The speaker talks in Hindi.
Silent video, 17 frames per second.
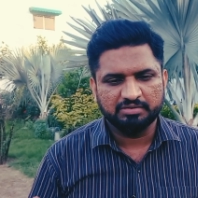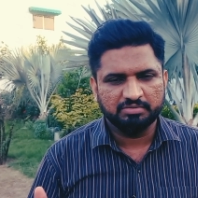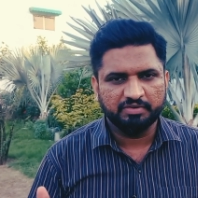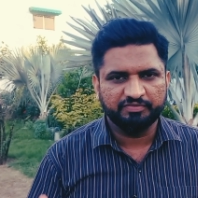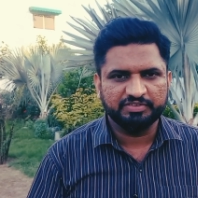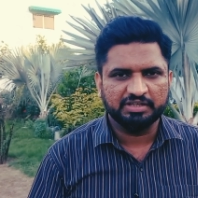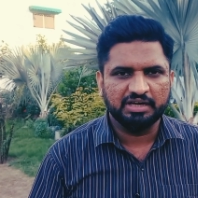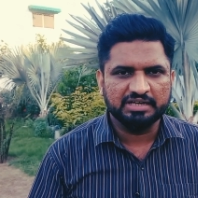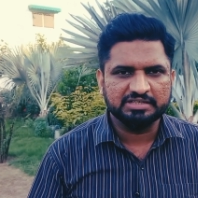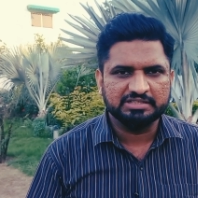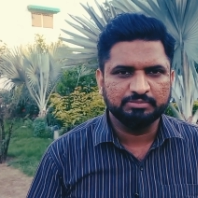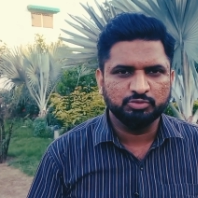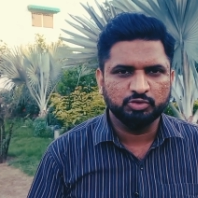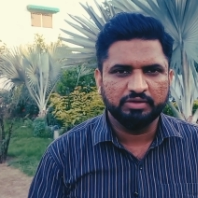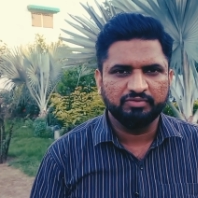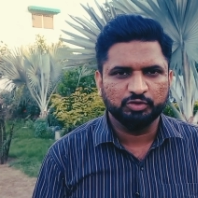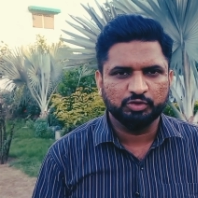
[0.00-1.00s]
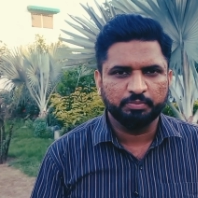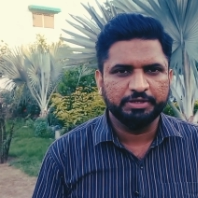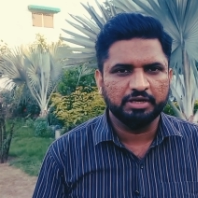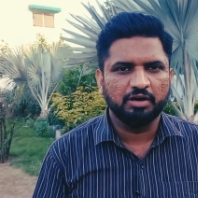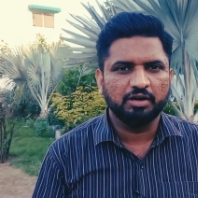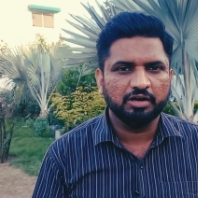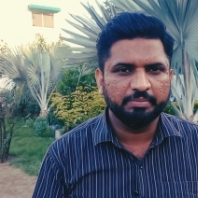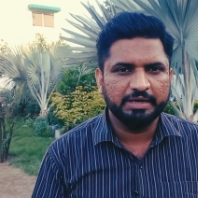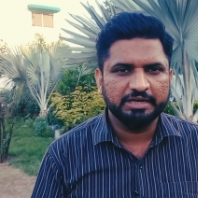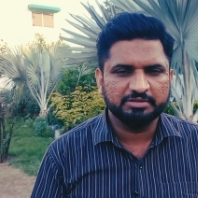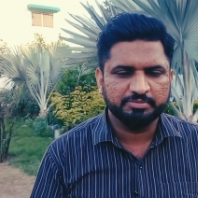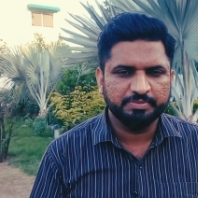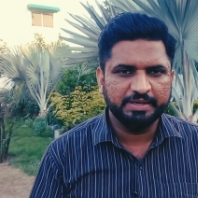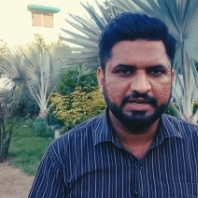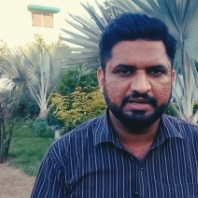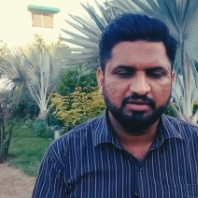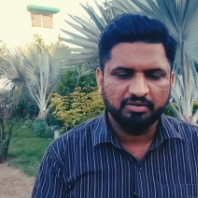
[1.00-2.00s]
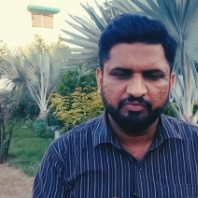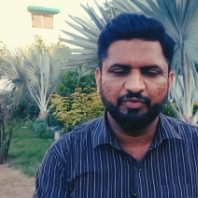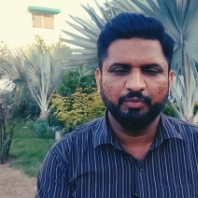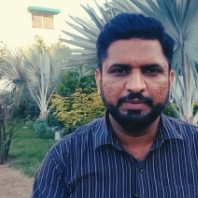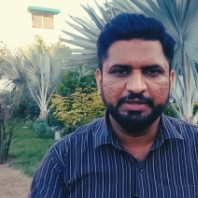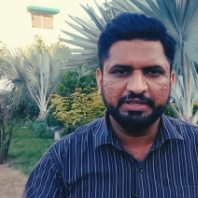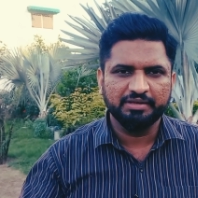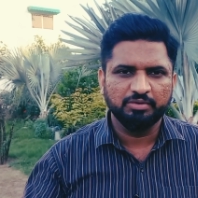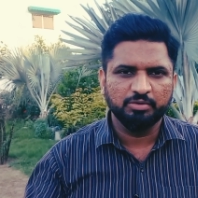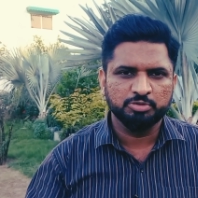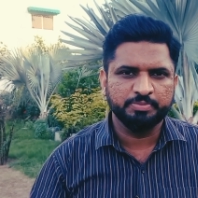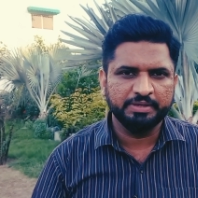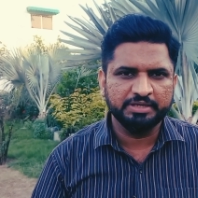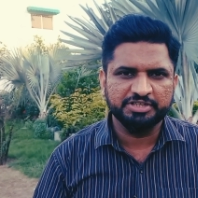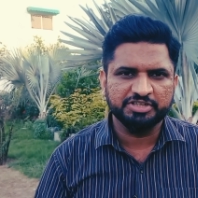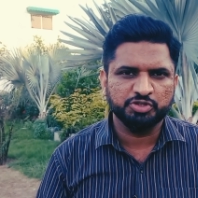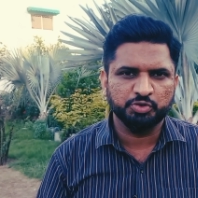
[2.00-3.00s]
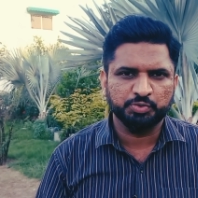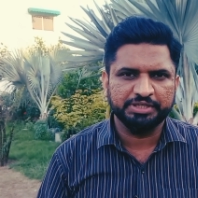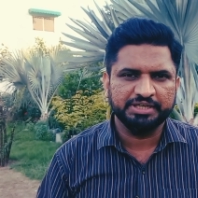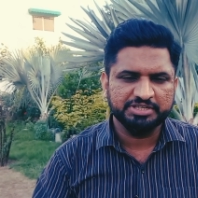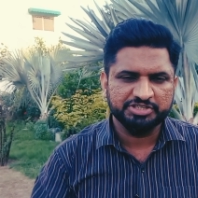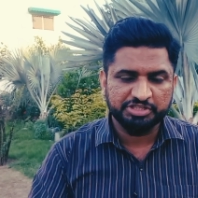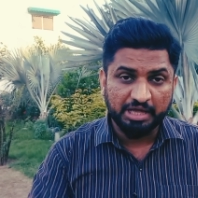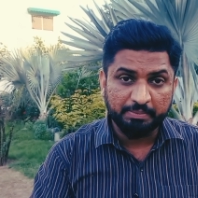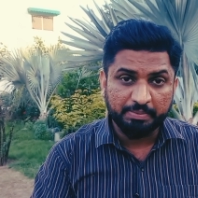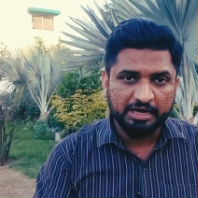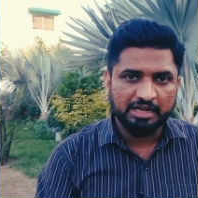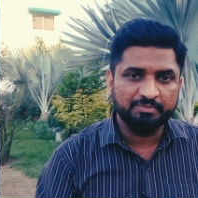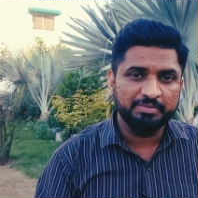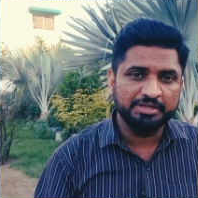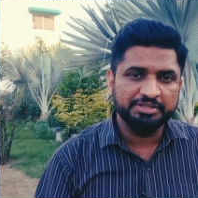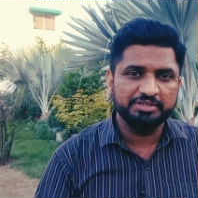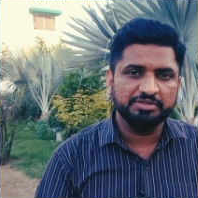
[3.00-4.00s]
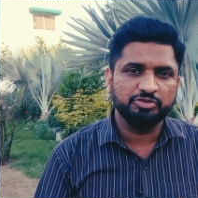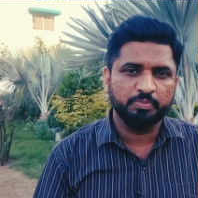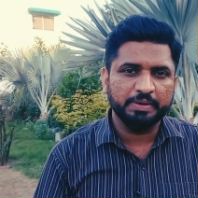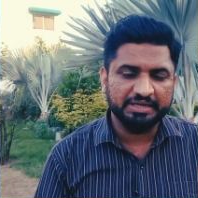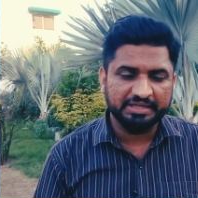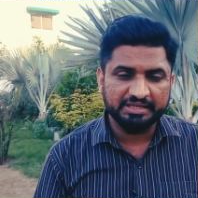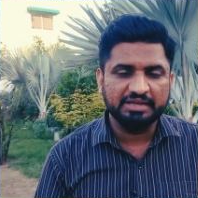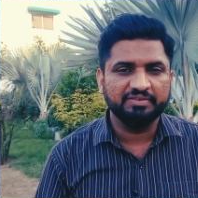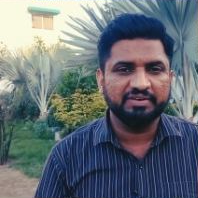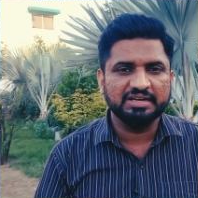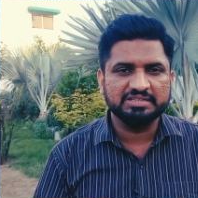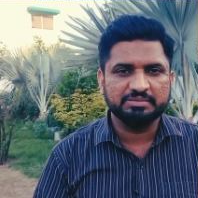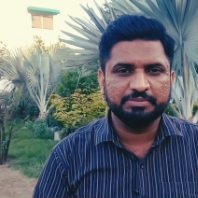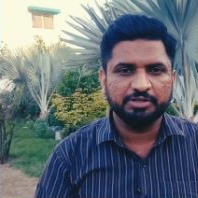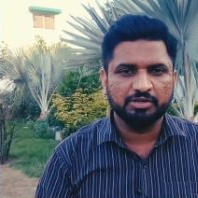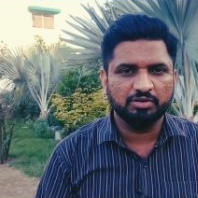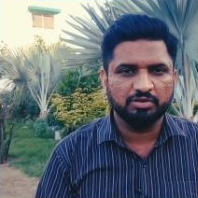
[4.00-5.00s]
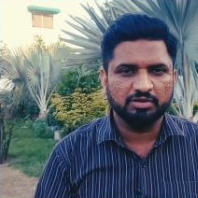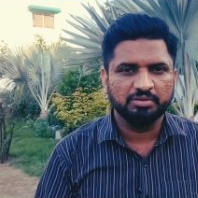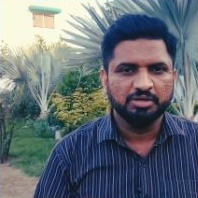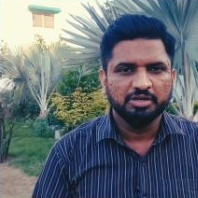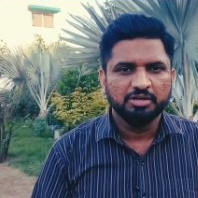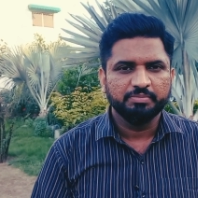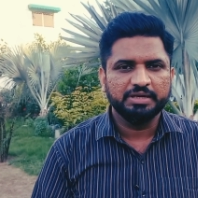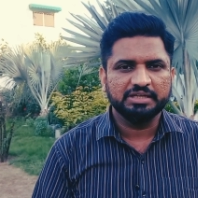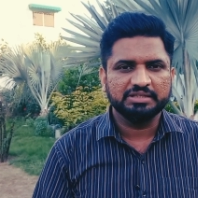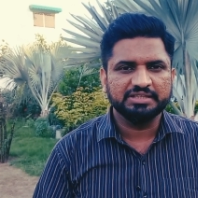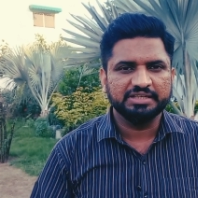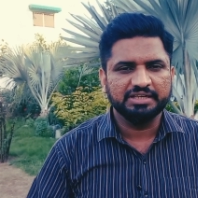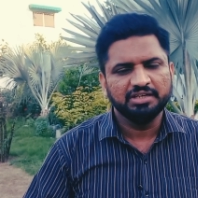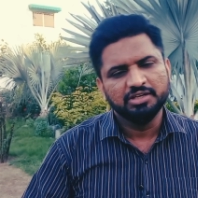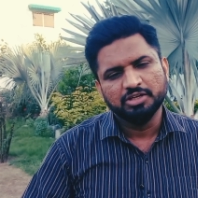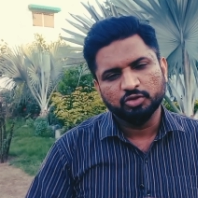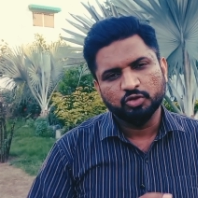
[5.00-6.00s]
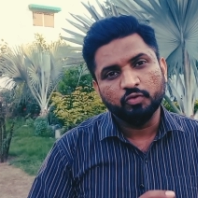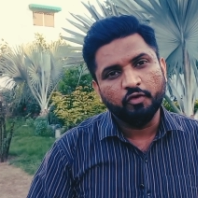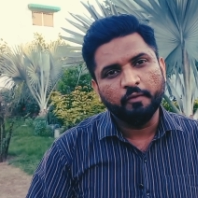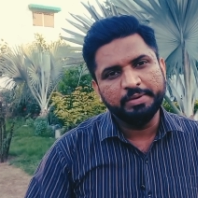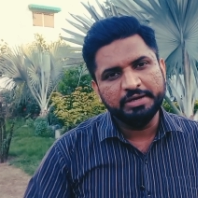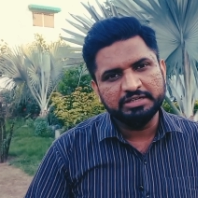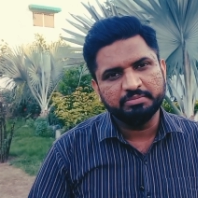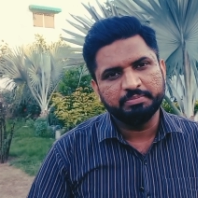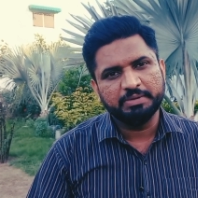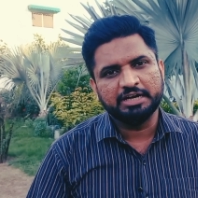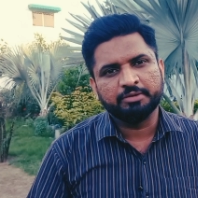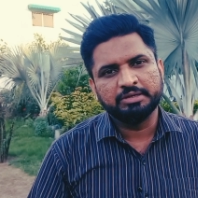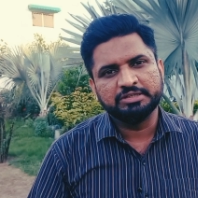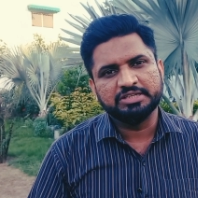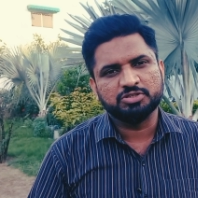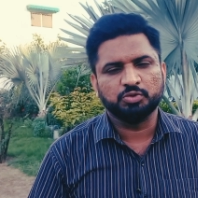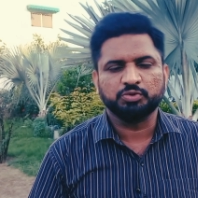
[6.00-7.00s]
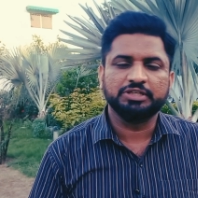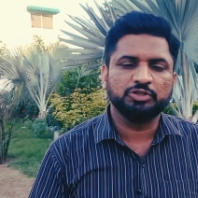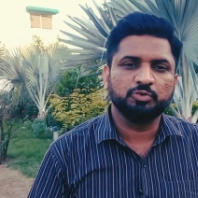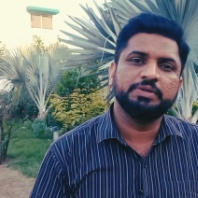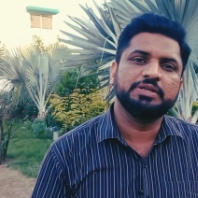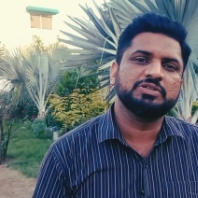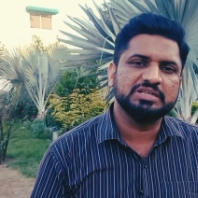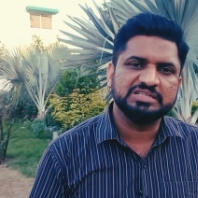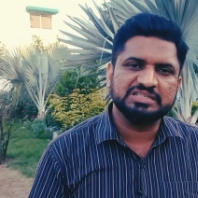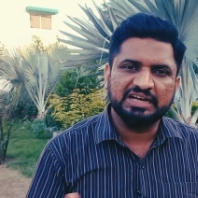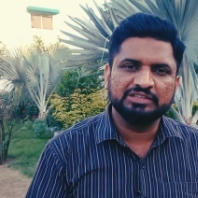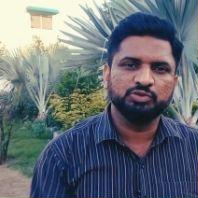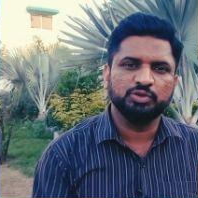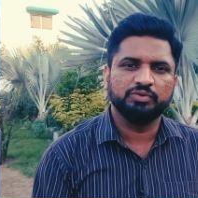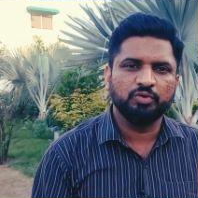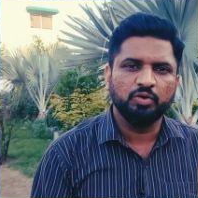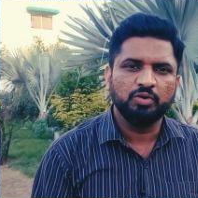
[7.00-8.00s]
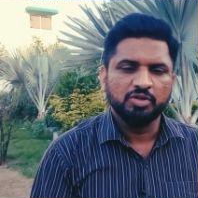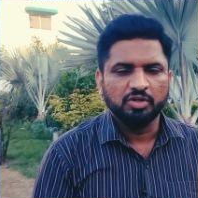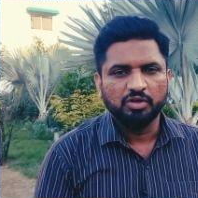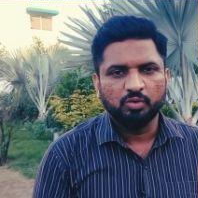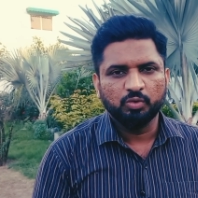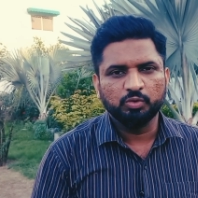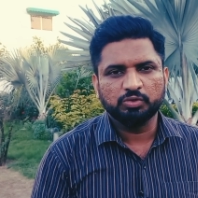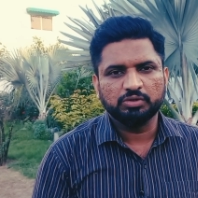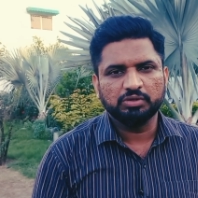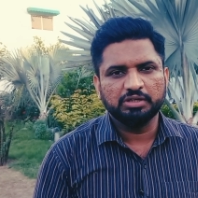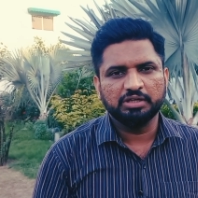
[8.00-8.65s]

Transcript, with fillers: इफ्तार साहब जो है वो तो मिडल ऑर्डर बैट्समैन है वो भी उसमें एडजस्ट होते हैं शदाब खान भी जो बैटिंग के हवाले से मिडल ऑर्डर में आते हैं तो वो भी बैटिंग में एडजस्ट होते हैं तो फिर इसके साथ जो है वो उन